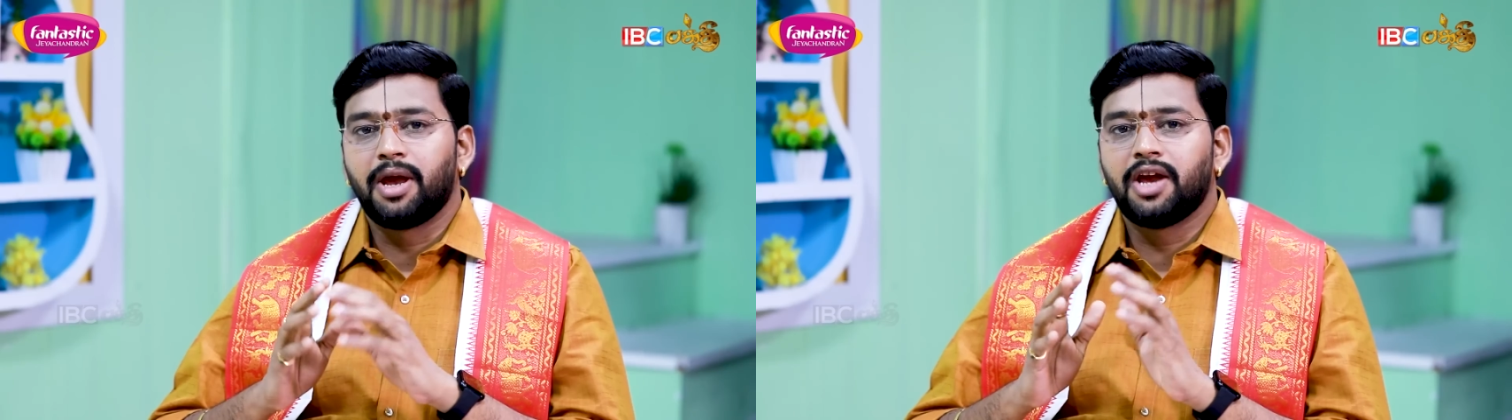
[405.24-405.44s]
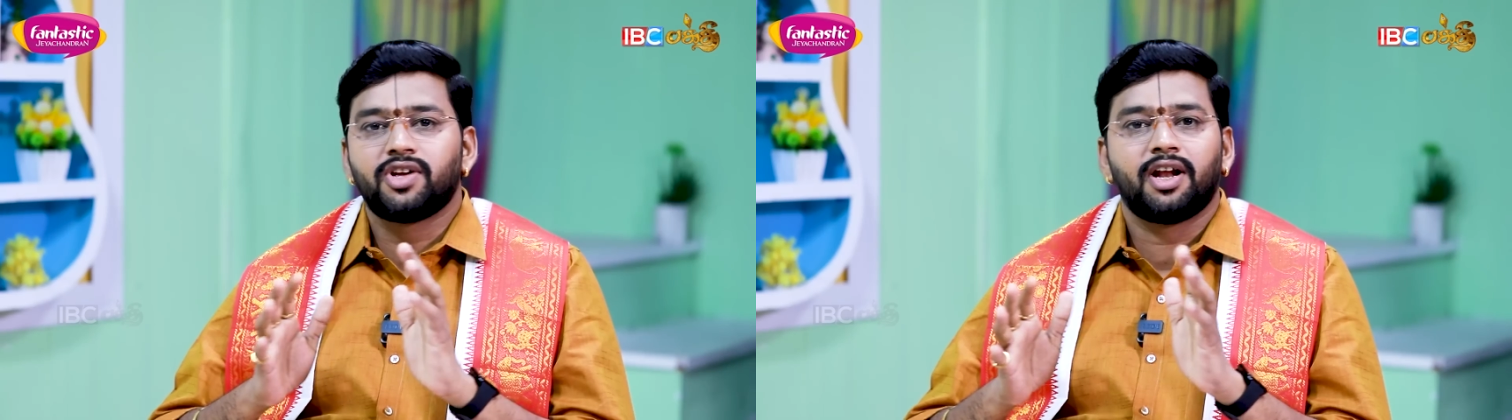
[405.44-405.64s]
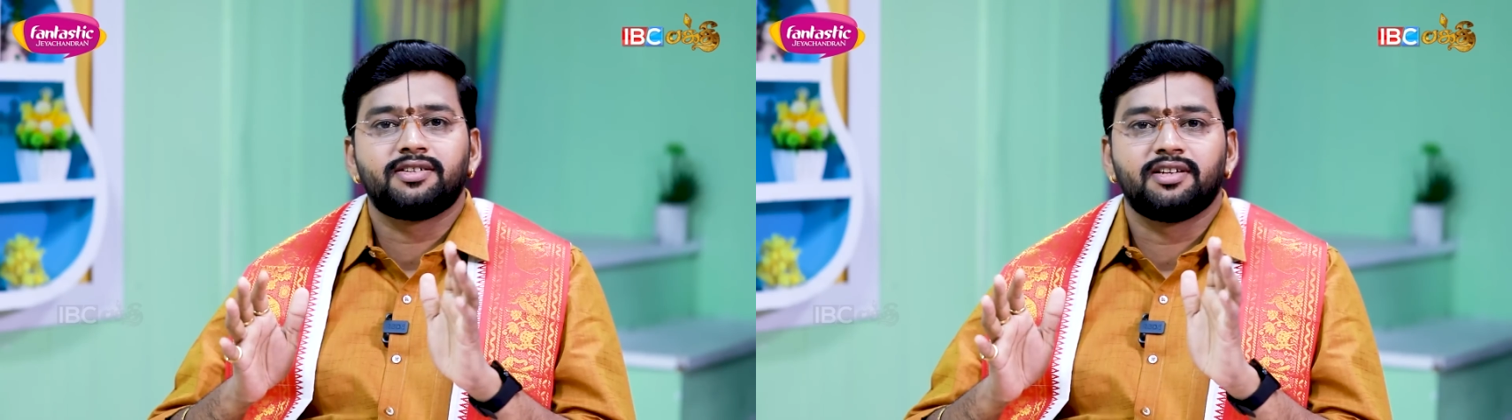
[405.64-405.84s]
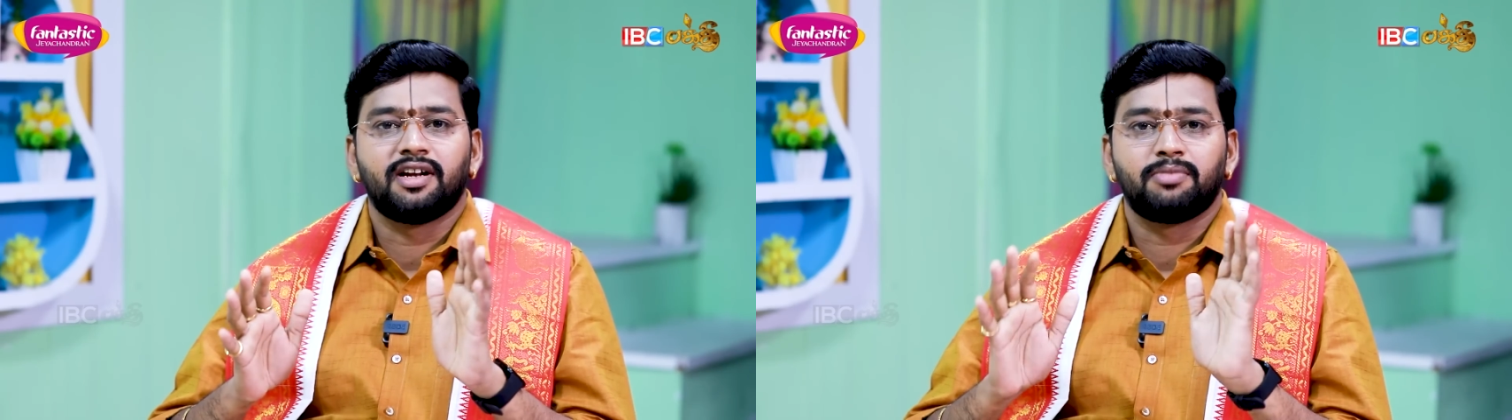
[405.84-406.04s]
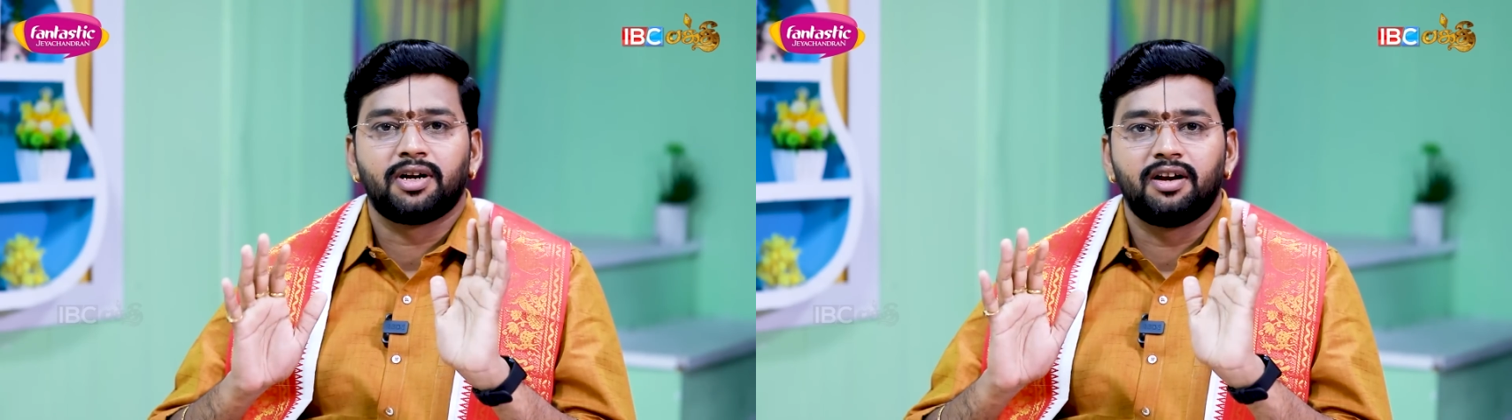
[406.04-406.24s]
மேஷ ராசி
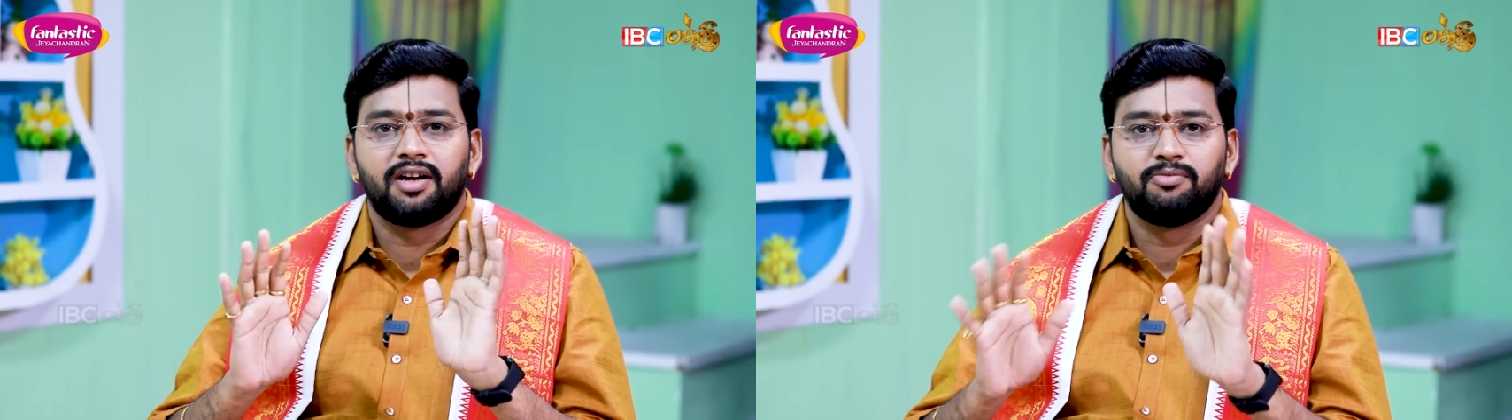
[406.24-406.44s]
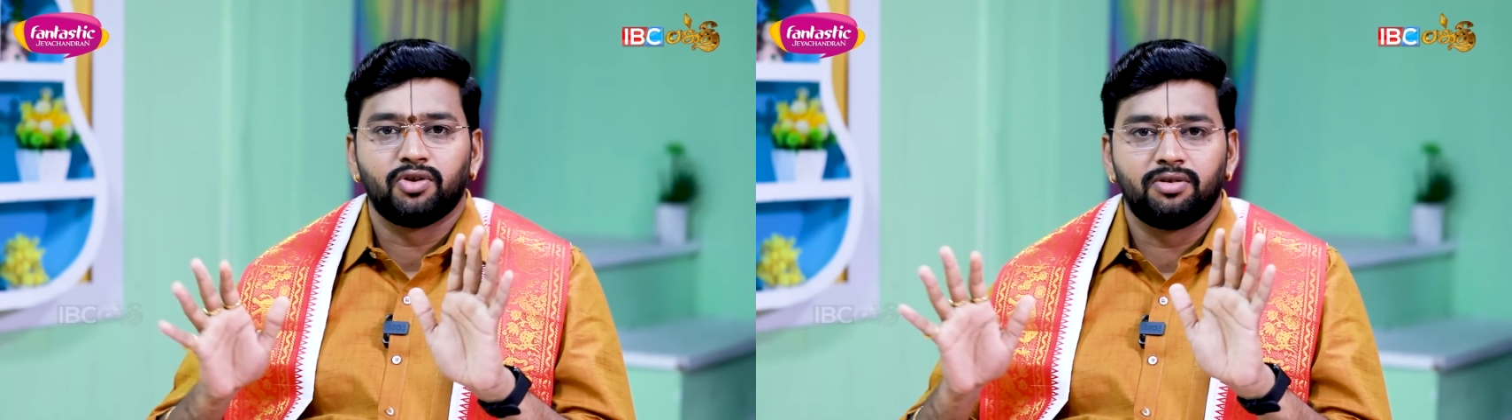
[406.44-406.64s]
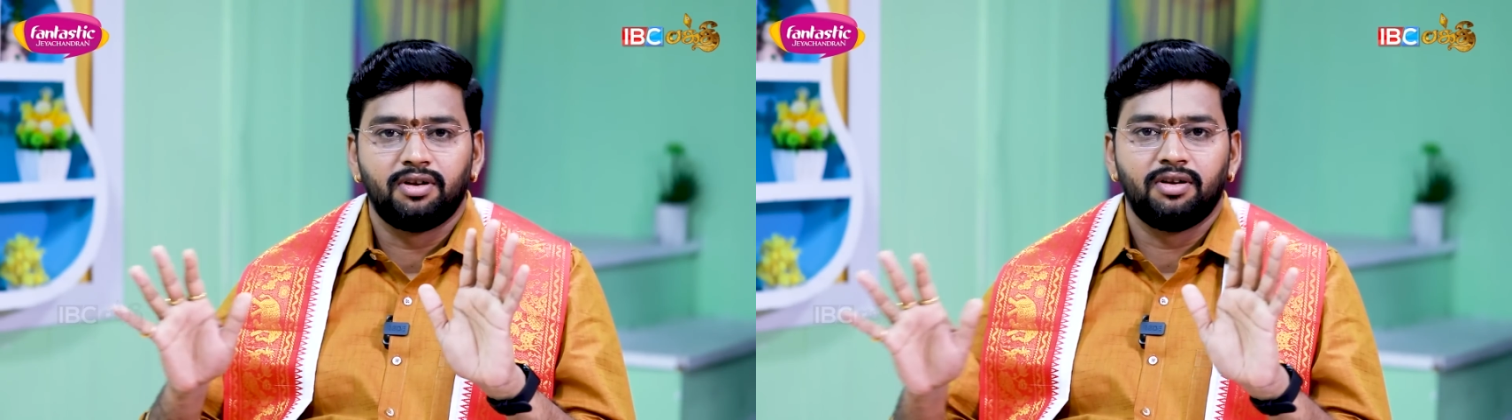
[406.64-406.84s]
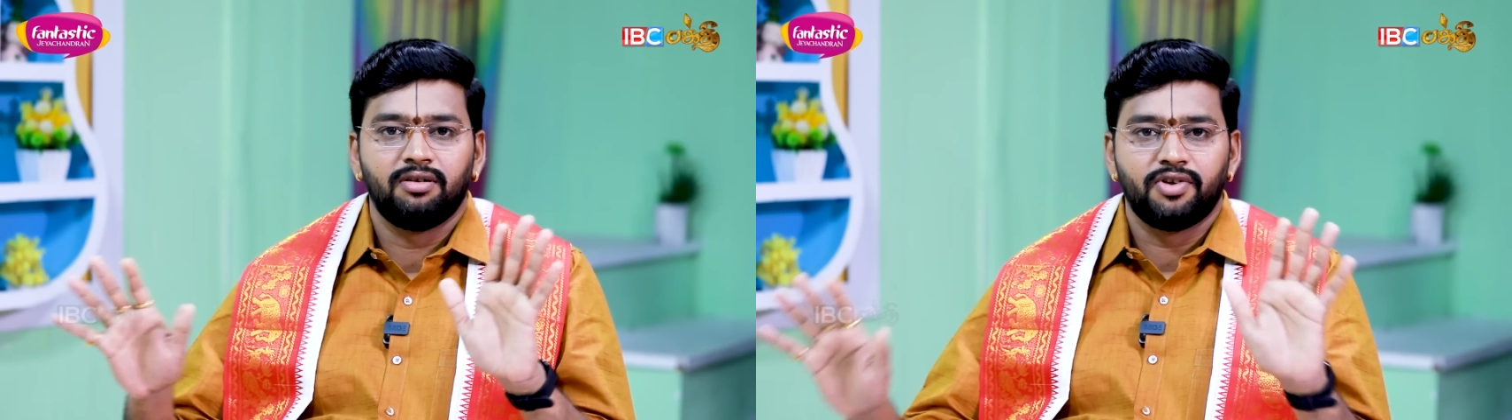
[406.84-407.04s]
நண்பர்களுக்கு முதல்